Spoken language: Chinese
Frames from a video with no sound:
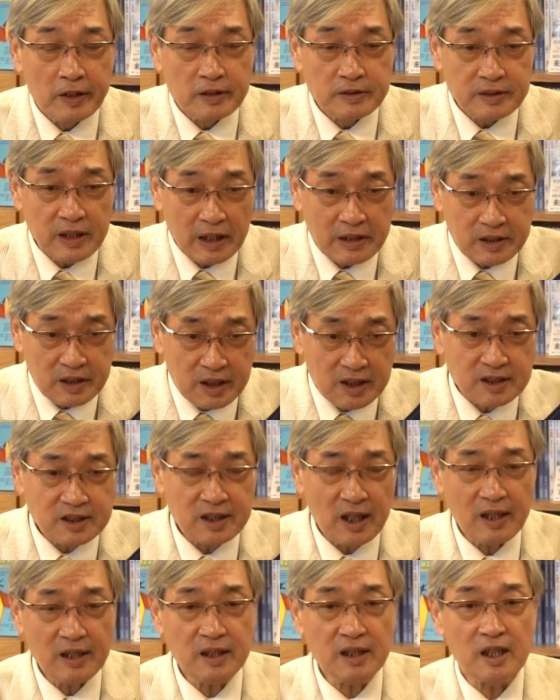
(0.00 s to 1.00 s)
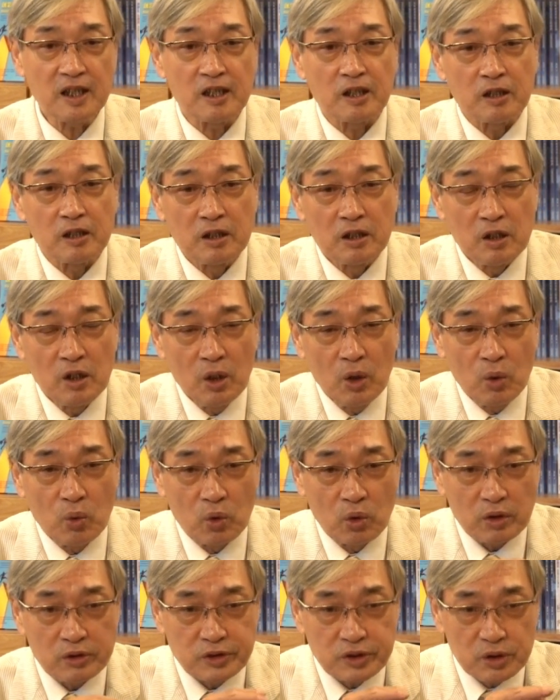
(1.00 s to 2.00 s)
那第三个，
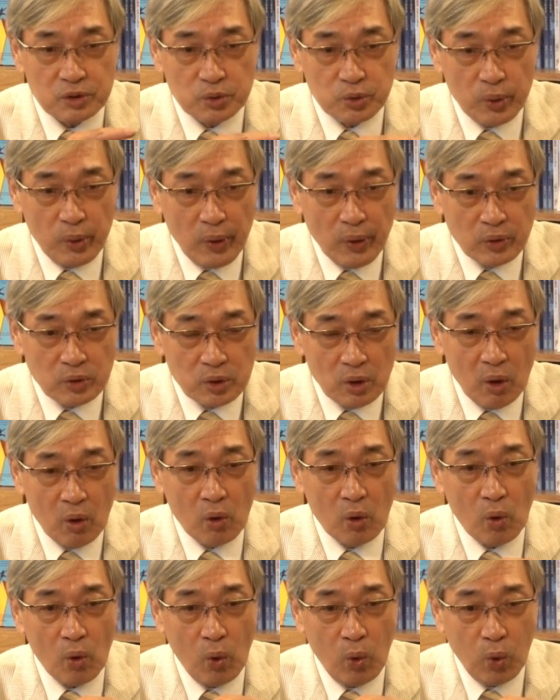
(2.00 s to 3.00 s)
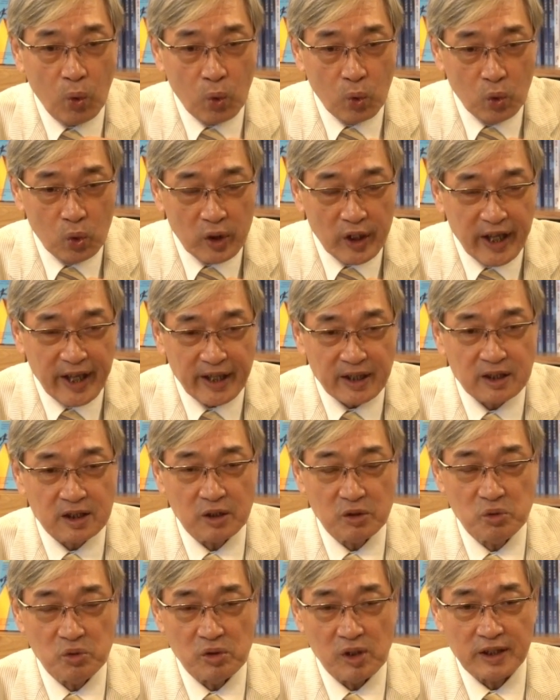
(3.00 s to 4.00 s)
我是运用胡连跟
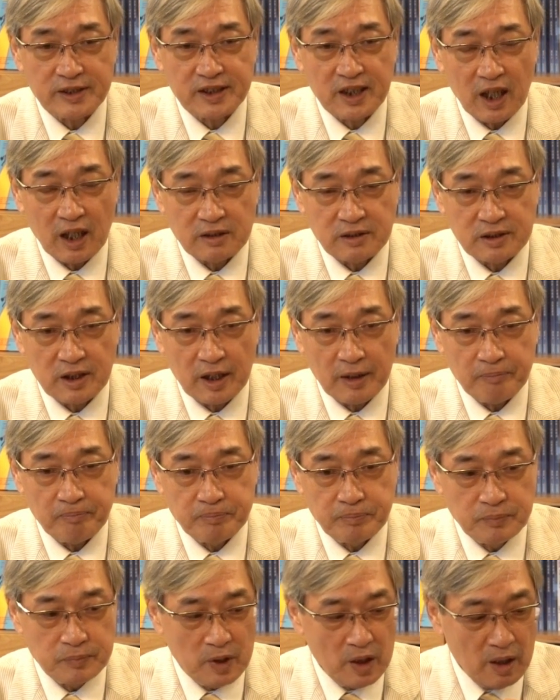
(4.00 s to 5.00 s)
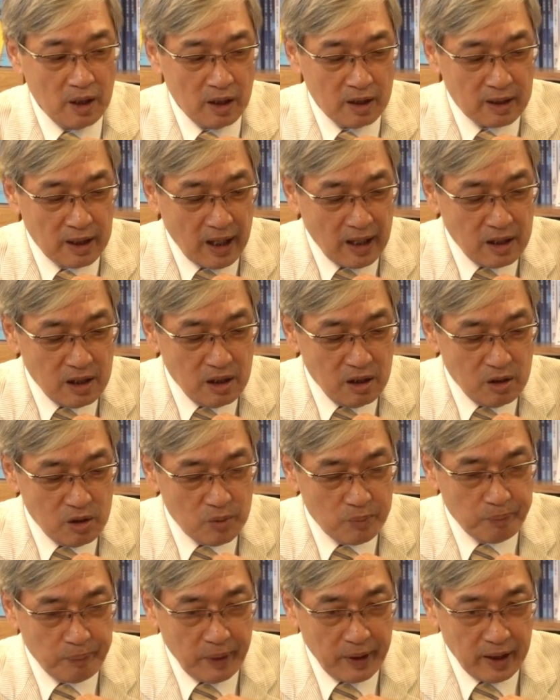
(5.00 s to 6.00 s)
我讲的，然后
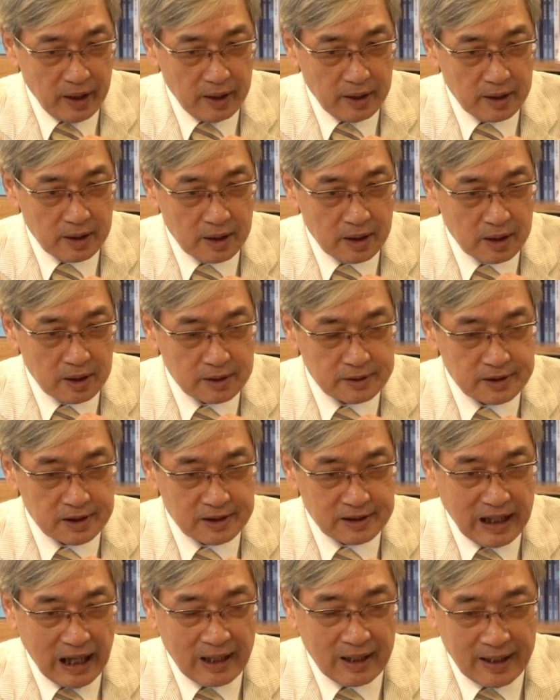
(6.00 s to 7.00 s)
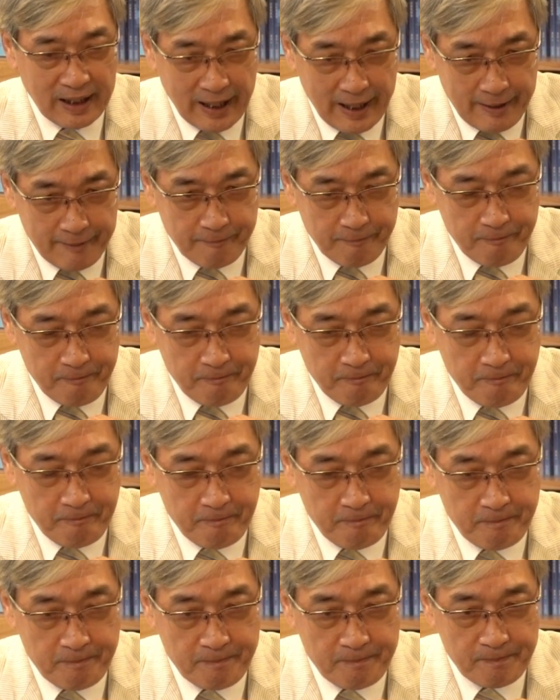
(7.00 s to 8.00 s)
配合着档案，
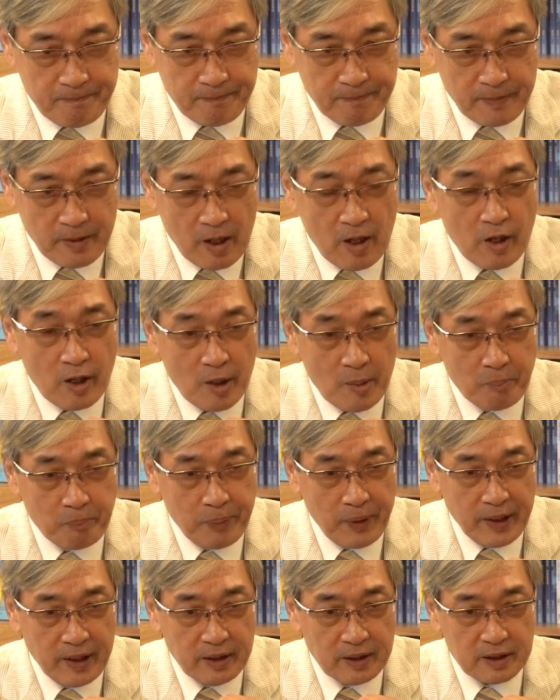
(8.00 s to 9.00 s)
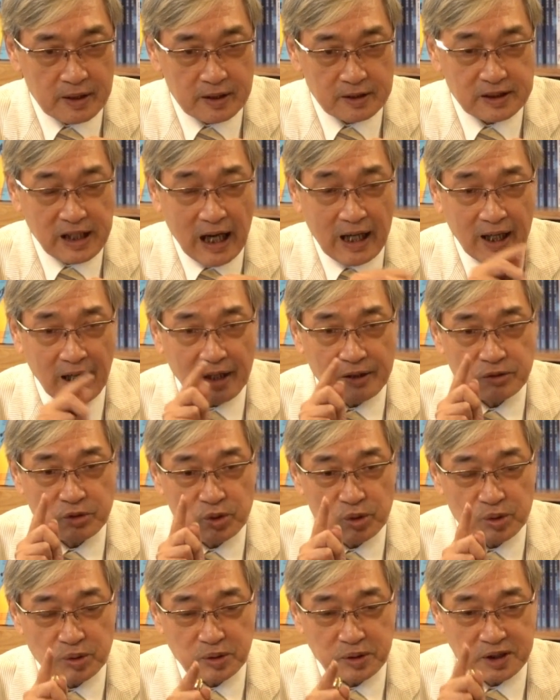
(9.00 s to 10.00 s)
配合档案
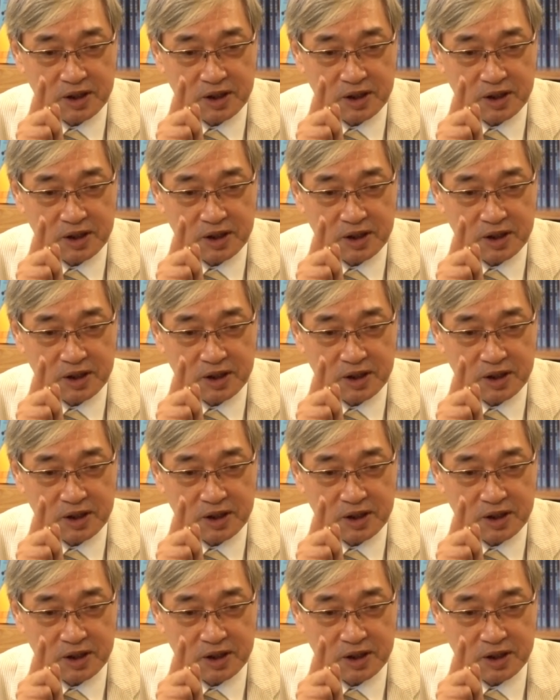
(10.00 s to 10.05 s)
去